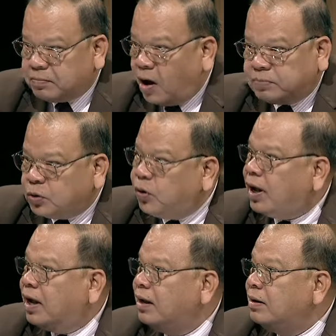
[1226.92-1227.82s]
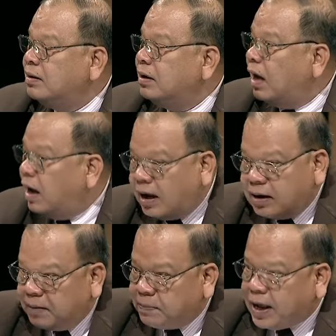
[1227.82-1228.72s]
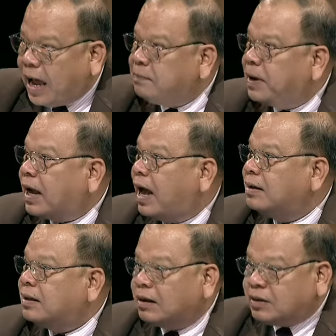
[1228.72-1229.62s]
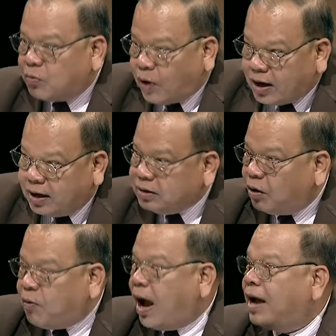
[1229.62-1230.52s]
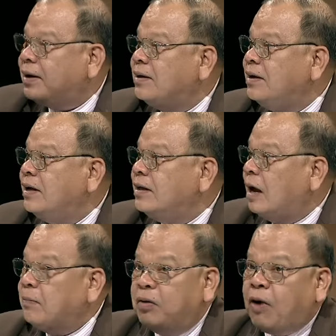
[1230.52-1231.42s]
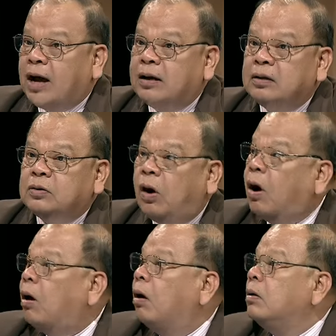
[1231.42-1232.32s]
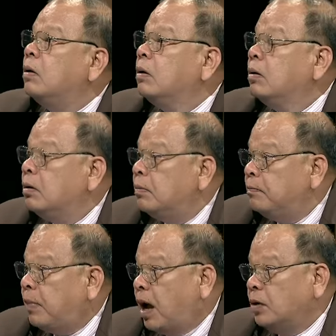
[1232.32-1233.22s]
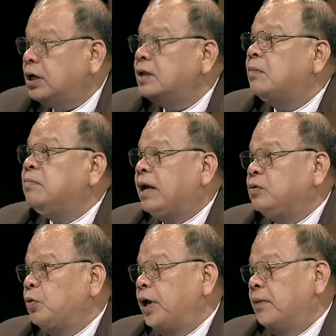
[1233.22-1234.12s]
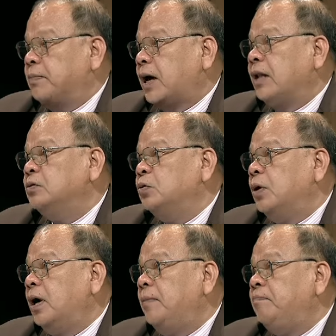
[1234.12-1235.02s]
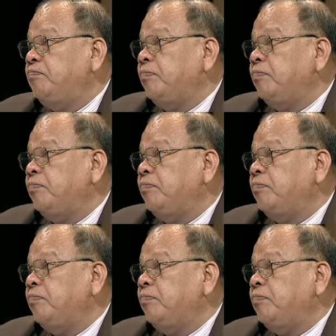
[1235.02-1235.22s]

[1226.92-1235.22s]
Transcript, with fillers: มอบตัวเงินประกันประกัน ถ้าต้องวางเงินก็วางถ้าไม่วางเงินก็เอาใช้ตำแหน่งตัวเองประกันตัวอ